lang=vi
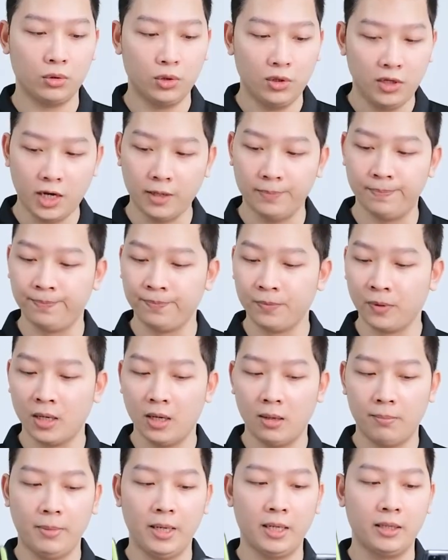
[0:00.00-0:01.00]
Tuy nhiên,
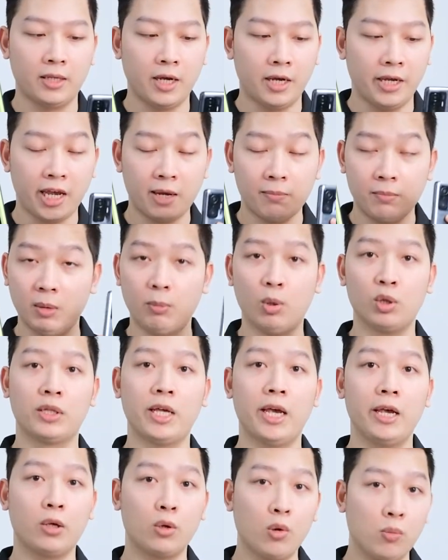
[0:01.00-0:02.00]
mình thấy
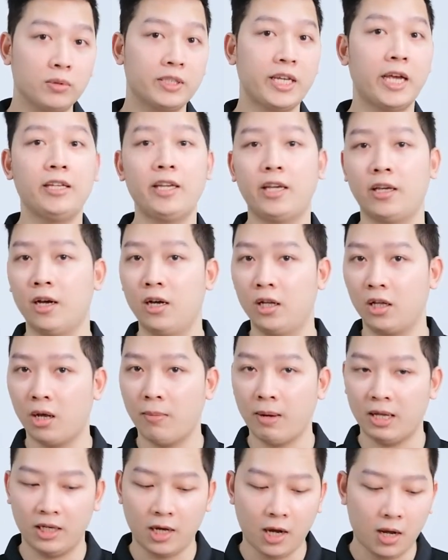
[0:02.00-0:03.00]
M11T cũng sẽ nhỉnh hơn các
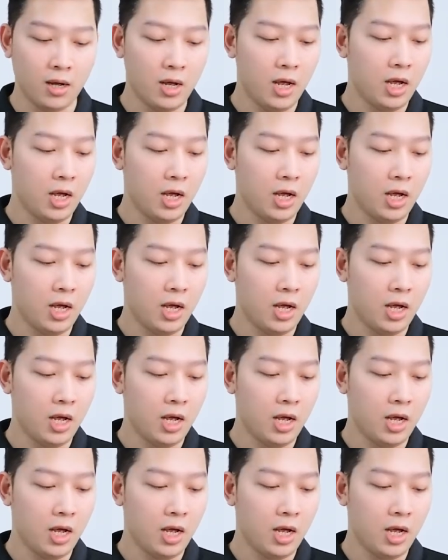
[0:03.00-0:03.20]
bạn nhé